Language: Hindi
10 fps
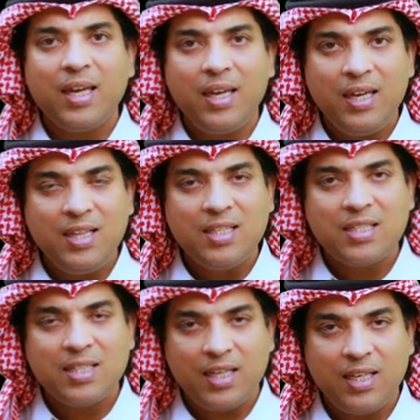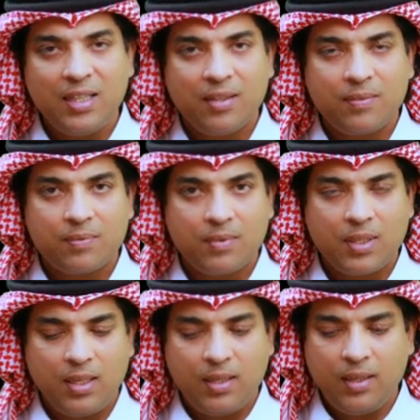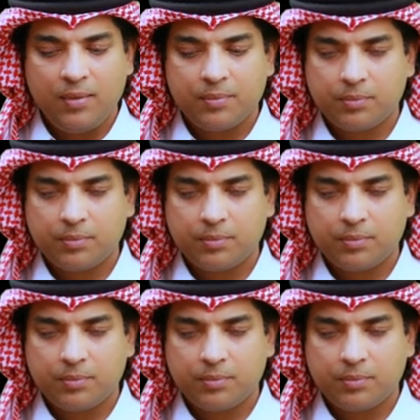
ईद सईद ठीक है